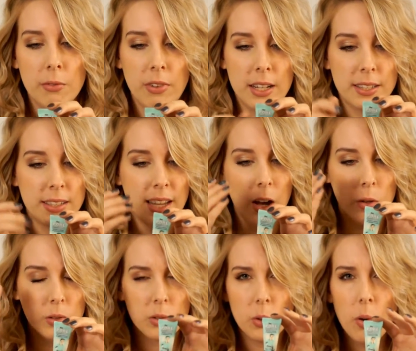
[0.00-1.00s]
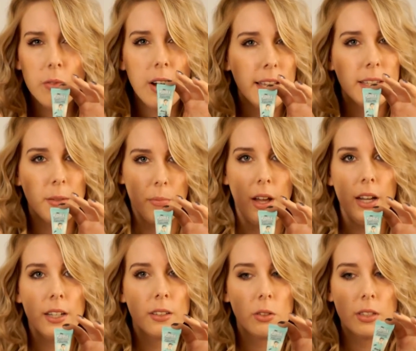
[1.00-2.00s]
weil es die Haut so weich
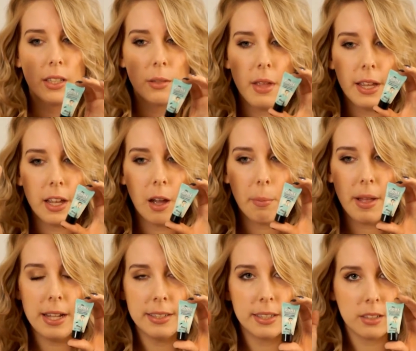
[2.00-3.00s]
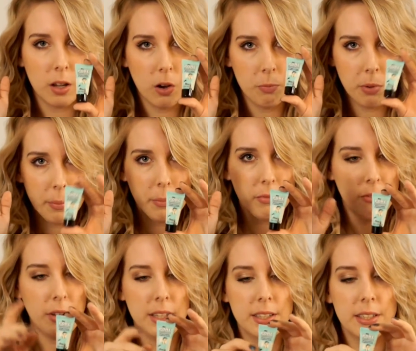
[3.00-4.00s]
macht und das Make-up hält da drauf
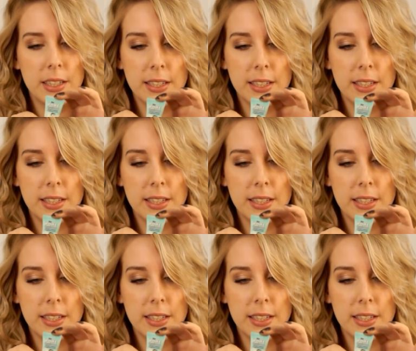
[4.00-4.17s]
bombenfest.